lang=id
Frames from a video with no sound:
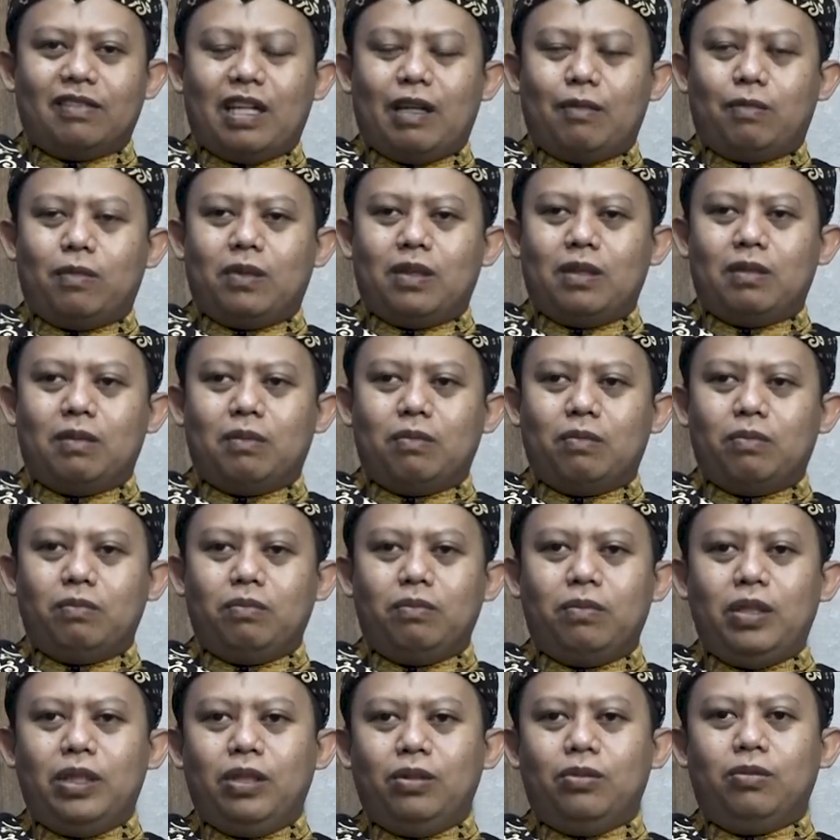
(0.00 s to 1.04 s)
apa
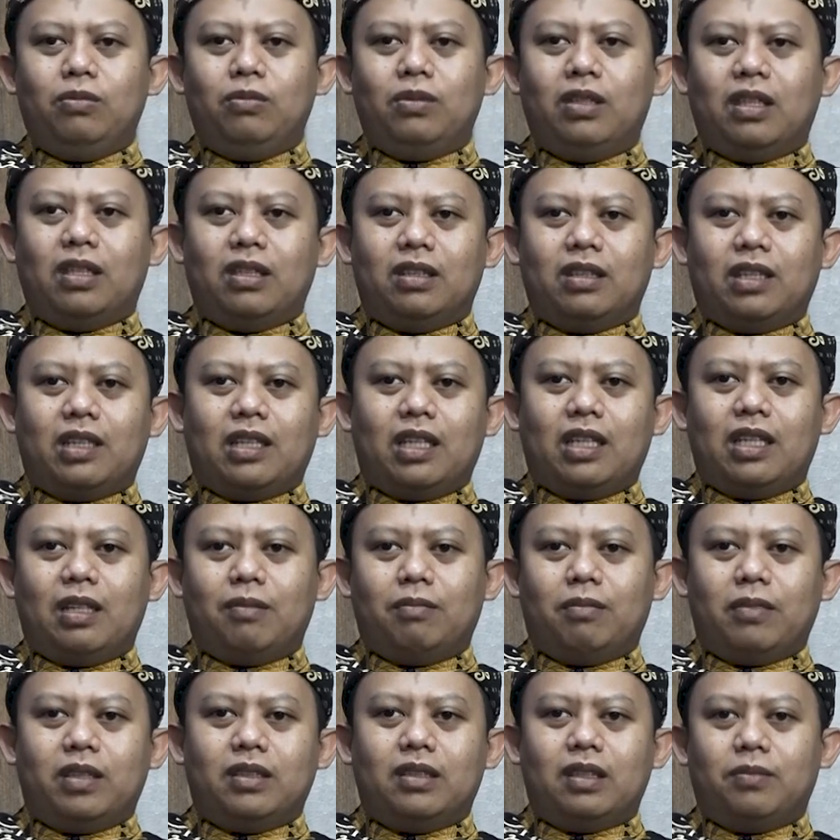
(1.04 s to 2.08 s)
bingung ya terhadap
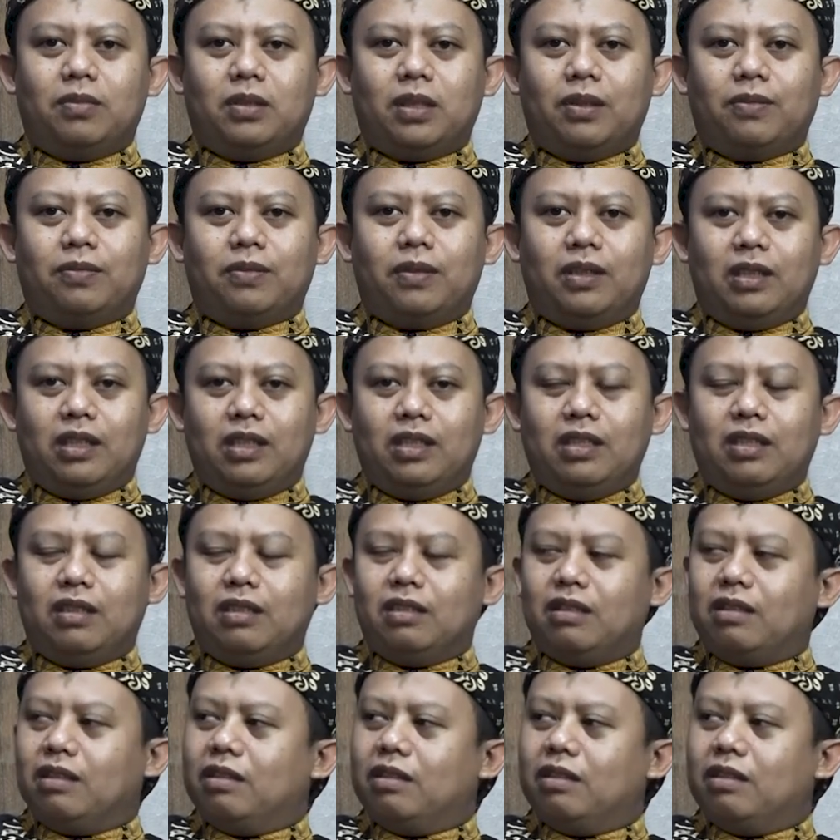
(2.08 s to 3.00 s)
mazhab Syafi'i,